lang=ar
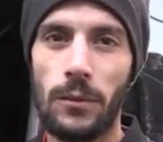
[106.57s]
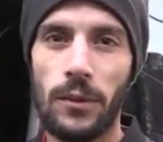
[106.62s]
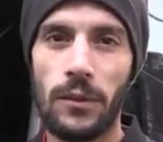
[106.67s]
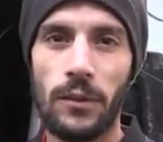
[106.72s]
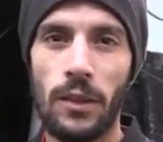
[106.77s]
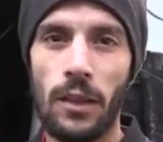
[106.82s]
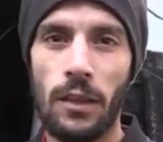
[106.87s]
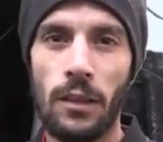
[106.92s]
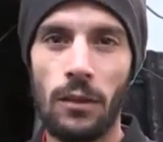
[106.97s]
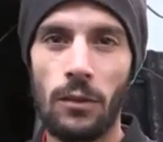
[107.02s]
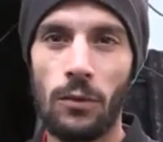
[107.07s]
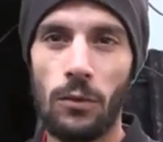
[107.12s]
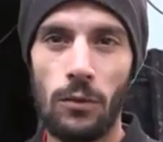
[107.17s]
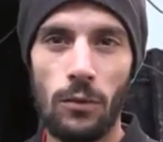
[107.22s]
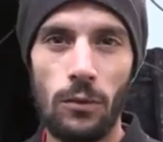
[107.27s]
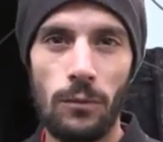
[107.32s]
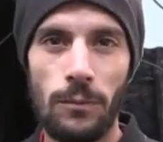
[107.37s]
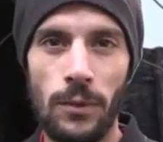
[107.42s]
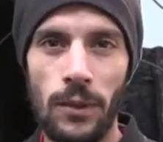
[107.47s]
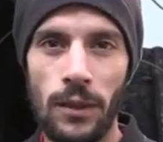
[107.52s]
بالزانق
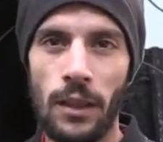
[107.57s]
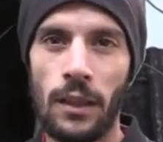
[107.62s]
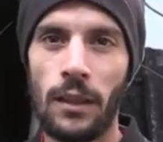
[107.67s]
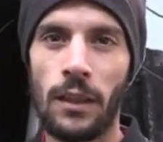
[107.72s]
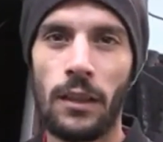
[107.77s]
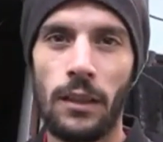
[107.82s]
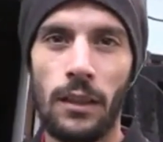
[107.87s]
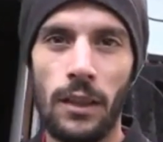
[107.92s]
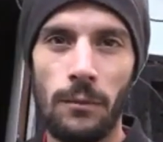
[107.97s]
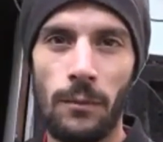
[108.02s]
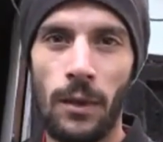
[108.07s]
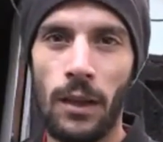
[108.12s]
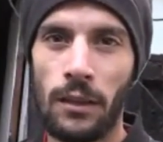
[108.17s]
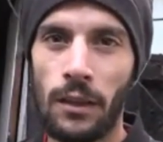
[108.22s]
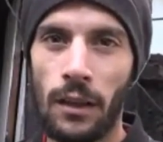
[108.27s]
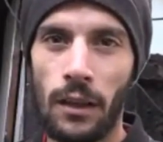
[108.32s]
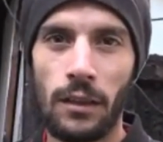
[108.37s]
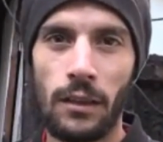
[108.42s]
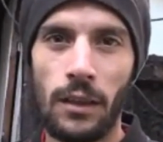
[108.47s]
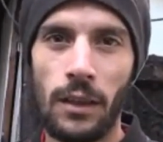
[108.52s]
والبنيان قديم
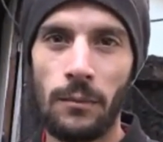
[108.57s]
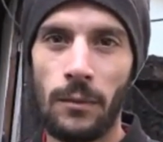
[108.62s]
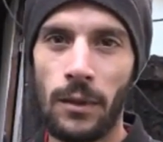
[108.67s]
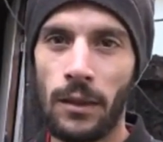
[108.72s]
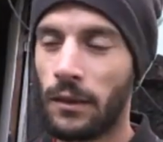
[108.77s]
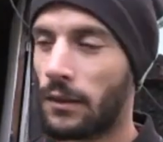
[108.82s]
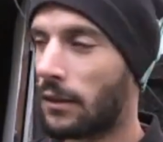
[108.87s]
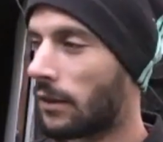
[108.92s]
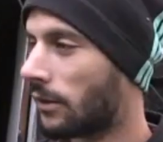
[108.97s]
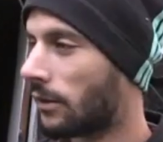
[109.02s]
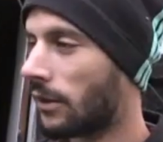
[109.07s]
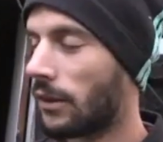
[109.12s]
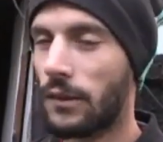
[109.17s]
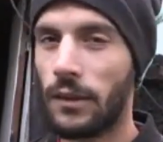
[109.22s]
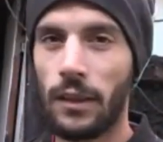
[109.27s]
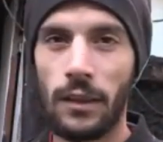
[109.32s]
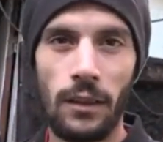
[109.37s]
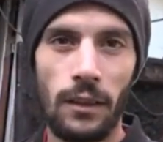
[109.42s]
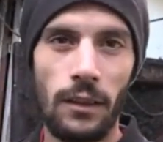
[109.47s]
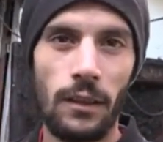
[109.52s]
هذا قديم انا ديجا
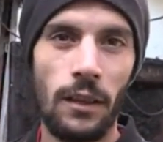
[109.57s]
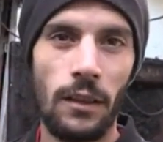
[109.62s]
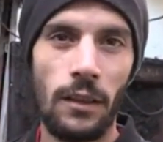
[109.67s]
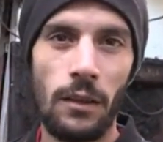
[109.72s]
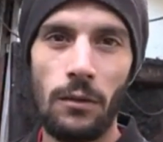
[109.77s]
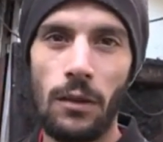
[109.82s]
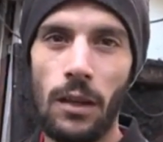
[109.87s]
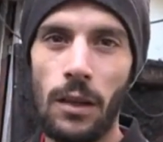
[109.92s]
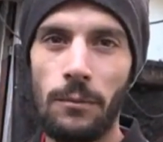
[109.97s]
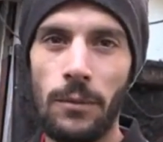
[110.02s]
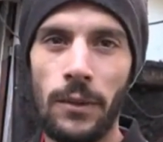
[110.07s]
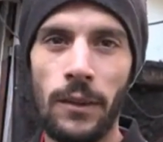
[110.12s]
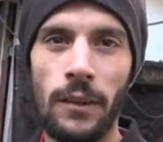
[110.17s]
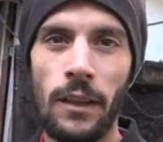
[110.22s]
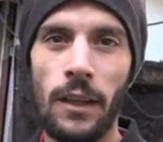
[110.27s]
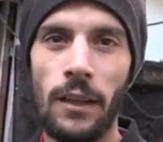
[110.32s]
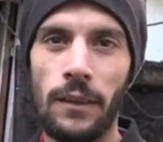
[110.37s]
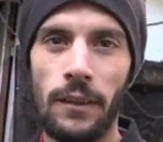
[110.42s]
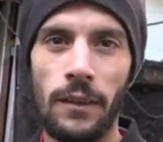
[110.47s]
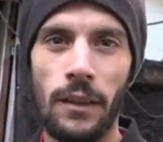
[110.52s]
زاديت هنا والاب
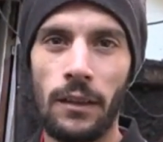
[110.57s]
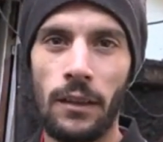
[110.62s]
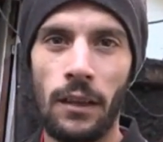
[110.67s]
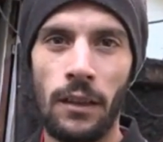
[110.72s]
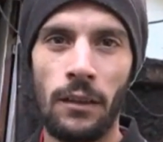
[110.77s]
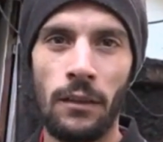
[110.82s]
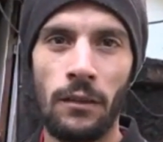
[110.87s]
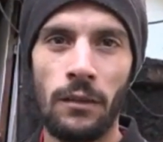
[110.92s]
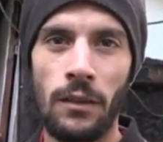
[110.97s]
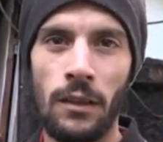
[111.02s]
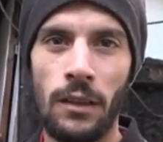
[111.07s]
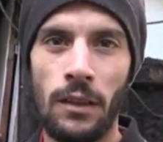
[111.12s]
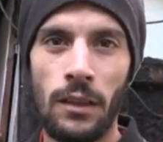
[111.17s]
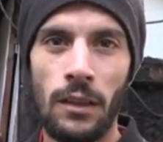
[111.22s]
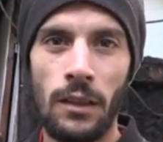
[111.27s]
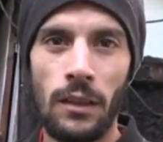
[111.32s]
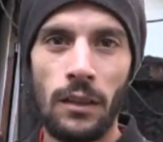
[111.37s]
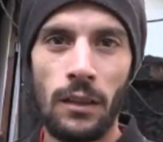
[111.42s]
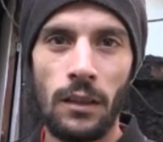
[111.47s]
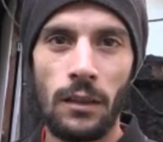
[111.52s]
نتاعي زاد
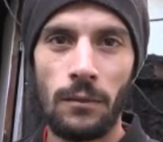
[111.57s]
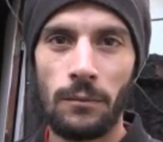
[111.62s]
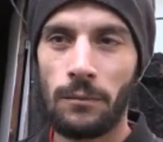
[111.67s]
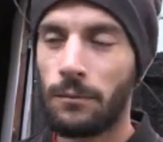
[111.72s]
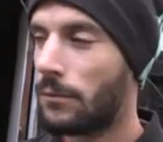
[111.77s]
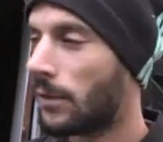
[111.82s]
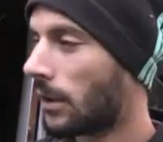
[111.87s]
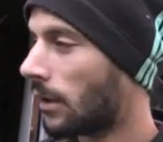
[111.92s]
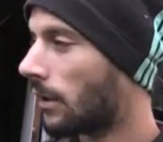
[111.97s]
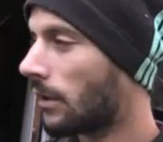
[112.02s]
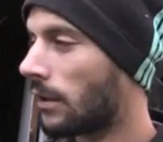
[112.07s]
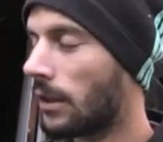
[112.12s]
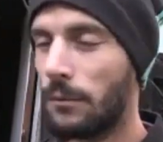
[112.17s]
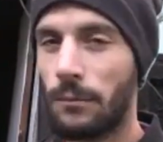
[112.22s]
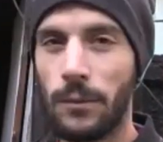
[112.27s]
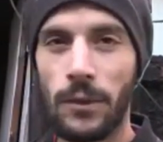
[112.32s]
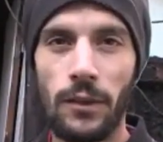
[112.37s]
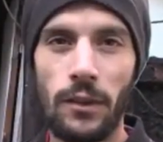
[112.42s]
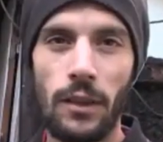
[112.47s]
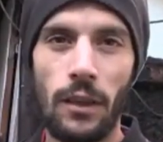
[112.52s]
هنا قديم
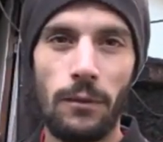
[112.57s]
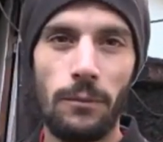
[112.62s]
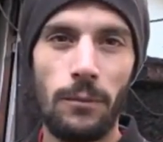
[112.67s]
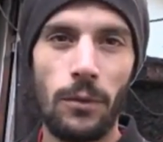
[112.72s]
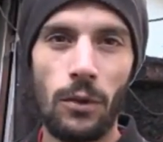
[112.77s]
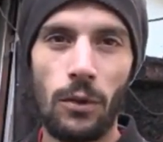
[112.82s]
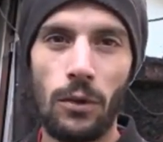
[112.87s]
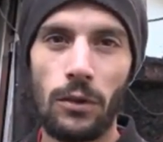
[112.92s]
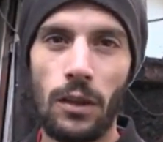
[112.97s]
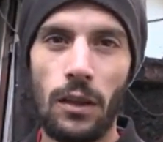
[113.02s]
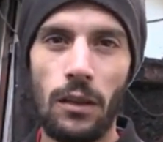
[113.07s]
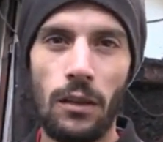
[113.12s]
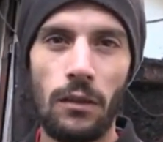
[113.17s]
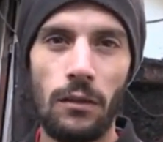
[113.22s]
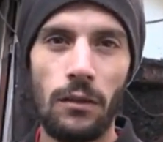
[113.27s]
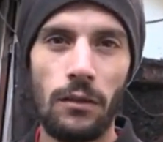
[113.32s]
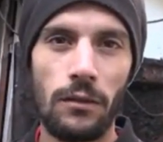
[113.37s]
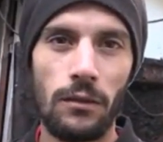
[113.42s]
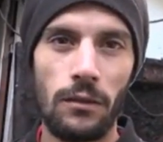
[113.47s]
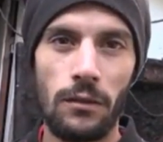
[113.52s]
بزاف بالقطره